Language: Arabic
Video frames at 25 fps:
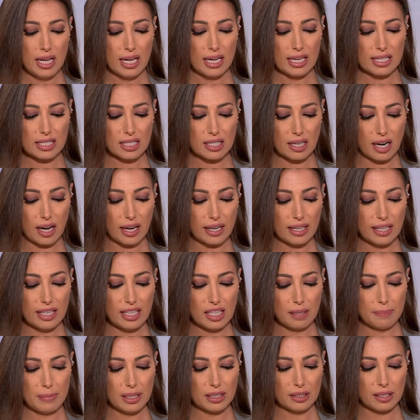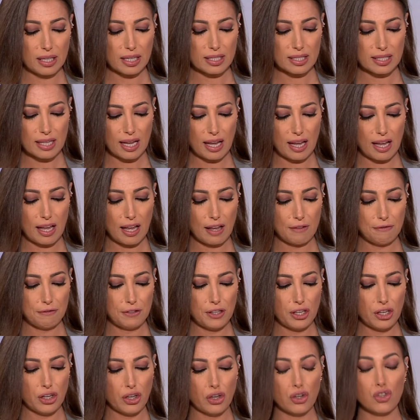إسرائيل لمدرسة
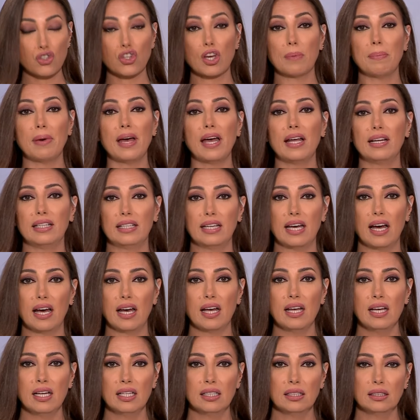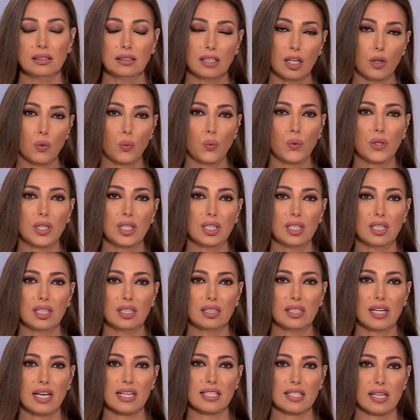في جباليا تأوي
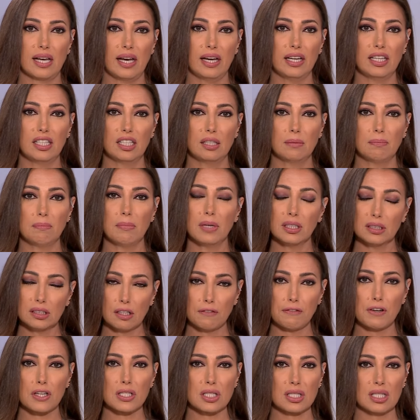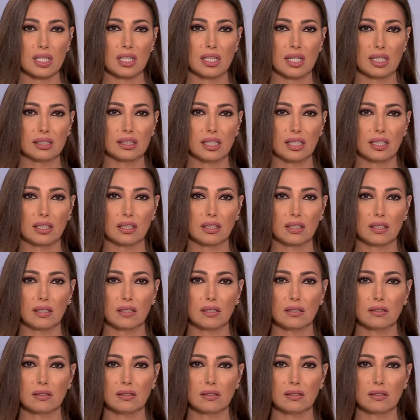نازحين ما التفاصيل لديك؟